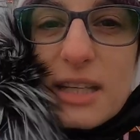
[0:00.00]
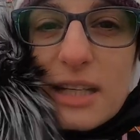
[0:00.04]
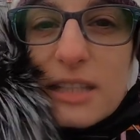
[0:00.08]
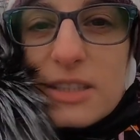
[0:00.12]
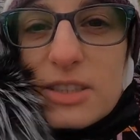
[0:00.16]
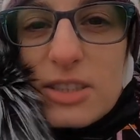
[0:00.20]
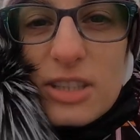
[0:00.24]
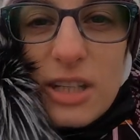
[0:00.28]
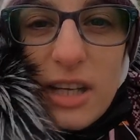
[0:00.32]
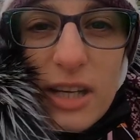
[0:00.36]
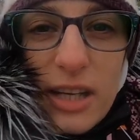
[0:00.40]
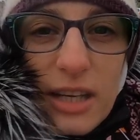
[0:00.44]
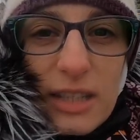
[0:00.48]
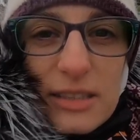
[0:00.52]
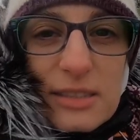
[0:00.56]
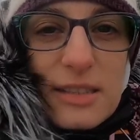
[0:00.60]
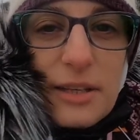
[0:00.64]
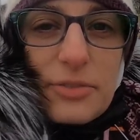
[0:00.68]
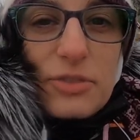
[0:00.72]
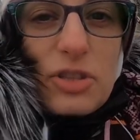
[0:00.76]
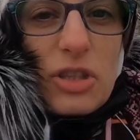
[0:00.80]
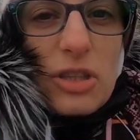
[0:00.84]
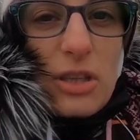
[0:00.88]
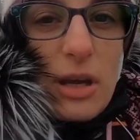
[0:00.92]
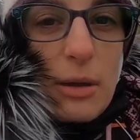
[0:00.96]
także ja
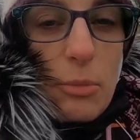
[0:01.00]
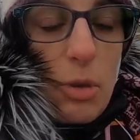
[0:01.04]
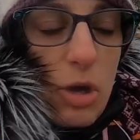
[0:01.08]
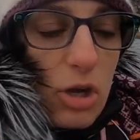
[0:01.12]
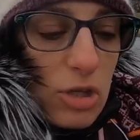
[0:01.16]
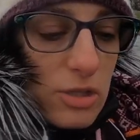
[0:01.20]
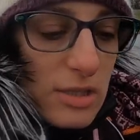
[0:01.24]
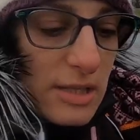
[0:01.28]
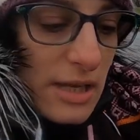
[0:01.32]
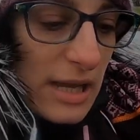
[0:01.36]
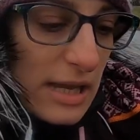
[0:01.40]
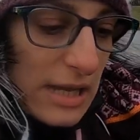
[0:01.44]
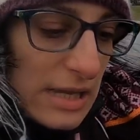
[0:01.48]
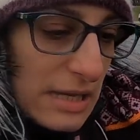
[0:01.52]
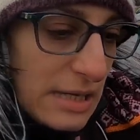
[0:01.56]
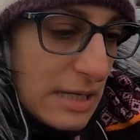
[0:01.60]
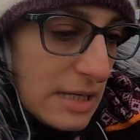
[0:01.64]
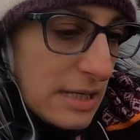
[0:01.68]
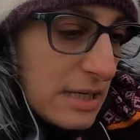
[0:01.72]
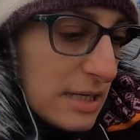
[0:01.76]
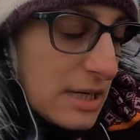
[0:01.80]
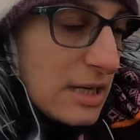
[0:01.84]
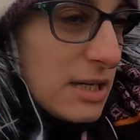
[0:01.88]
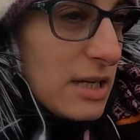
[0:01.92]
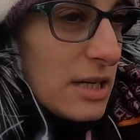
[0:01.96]
zawsze tam chodzę.
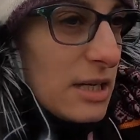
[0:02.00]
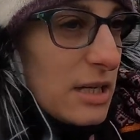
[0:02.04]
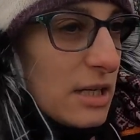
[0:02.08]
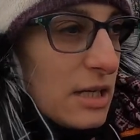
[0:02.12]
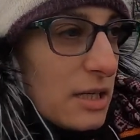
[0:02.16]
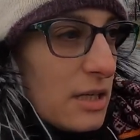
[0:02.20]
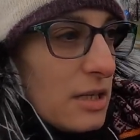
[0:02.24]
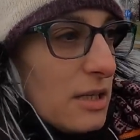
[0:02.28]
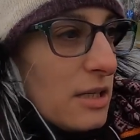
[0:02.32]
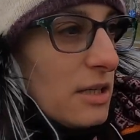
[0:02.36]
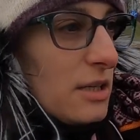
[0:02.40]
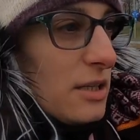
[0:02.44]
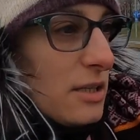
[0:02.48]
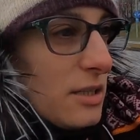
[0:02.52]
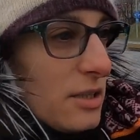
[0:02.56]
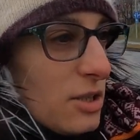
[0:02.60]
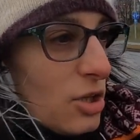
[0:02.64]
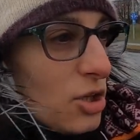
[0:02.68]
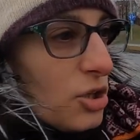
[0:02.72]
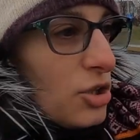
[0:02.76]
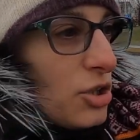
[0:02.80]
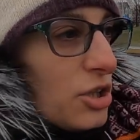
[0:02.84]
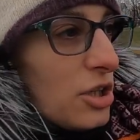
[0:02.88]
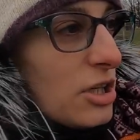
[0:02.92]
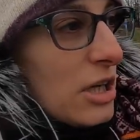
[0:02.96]

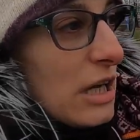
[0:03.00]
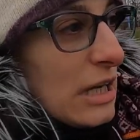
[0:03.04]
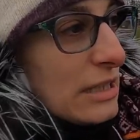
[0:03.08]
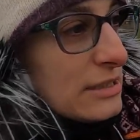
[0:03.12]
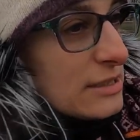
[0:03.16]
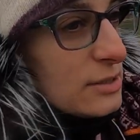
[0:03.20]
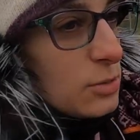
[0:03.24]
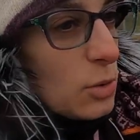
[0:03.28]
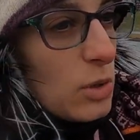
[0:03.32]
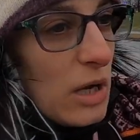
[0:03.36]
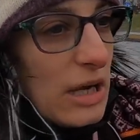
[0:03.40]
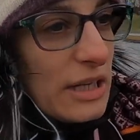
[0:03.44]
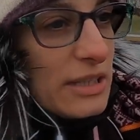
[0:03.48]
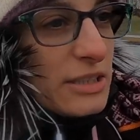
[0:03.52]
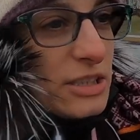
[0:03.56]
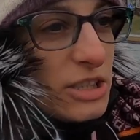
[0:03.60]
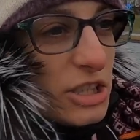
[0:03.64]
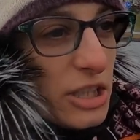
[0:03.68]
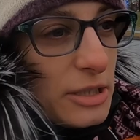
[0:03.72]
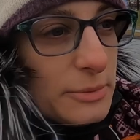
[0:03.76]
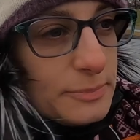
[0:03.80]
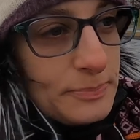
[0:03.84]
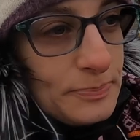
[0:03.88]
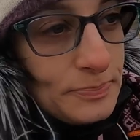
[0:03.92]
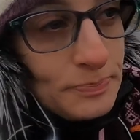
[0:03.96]
No i
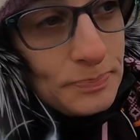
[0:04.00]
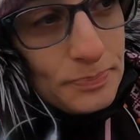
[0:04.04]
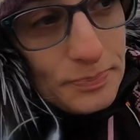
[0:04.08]
słuchajcie,